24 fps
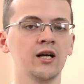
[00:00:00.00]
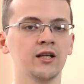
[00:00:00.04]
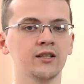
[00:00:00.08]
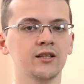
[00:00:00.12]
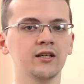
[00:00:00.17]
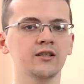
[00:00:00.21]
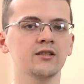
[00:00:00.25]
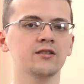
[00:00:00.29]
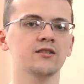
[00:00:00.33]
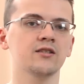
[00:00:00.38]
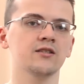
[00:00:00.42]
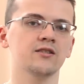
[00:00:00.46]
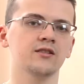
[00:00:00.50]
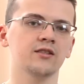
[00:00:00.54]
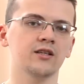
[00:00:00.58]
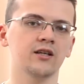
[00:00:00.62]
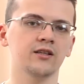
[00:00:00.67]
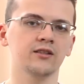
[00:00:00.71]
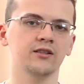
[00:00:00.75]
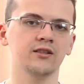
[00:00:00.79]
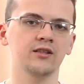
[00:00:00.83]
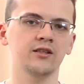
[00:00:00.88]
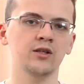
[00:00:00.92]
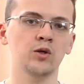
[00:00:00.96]
так и со
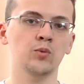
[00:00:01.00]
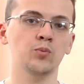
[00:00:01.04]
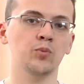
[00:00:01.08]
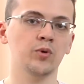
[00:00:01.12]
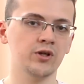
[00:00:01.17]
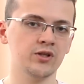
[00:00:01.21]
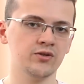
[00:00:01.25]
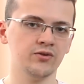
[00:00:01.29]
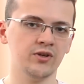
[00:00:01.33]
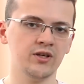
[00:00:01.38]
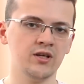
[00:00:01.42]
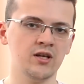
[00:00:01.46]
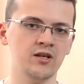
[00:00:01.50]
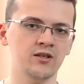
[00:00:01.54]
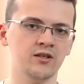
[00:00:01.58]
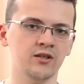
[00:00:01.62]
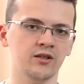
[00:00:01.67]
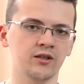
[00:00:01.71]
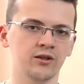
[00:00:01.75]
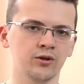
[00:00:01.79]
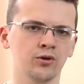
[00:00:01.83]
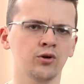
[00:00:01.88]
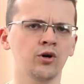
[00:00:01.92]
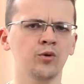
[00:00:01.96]
стороны
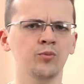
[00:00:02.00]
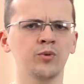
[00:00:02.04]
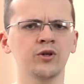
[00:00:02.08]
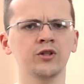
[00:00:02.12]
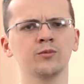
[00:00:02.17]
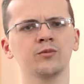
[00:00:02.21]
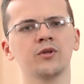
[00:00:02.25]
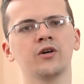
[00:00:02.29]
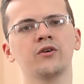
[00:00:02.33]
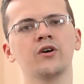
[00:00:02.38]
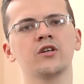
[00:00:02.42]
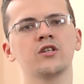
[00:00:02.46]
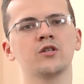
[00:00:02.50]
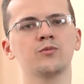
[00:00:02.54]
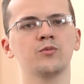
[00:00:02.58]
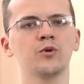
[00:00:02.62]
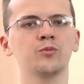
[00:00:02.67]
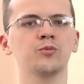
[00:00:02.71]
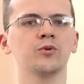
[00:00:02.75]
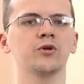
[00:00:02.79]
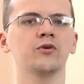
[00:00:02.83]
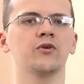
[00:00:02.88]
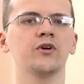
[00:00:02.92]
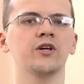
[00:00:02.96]
производителей, но об этом давайте мы
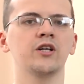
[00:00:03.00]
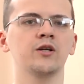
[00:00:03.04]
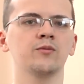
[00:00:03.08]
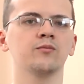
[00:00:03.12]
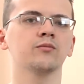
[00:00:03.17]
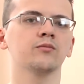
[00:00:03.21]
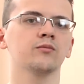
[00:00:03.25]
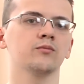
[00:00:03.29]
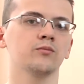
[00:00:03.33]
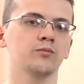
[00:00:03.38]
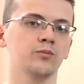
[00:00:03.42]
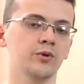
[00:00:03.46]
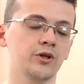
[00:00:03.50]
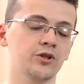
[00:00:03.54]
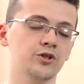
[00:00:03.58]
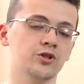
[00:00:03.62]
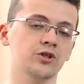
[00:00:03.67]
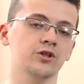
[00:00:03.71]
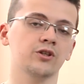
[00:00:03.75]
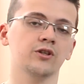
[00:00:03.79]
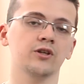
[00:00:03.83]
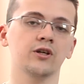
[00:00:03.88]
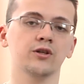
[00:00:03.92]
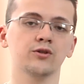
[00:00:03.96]
поговорим
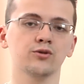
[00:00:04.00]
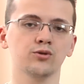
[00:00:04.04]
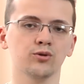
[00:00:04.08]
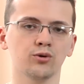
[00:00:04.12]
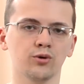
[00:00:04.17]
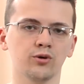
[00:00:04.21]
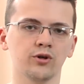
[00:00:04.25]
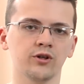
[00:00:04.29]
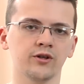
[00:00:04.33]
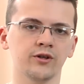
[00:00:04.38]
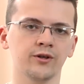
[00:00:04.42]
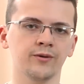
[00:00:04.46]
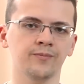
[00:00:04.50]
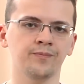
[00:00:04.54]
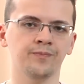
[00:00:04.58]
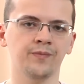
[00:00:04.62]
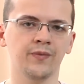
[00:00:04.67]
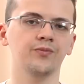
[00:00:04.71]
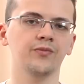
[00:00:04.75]
ближе к концу ролика.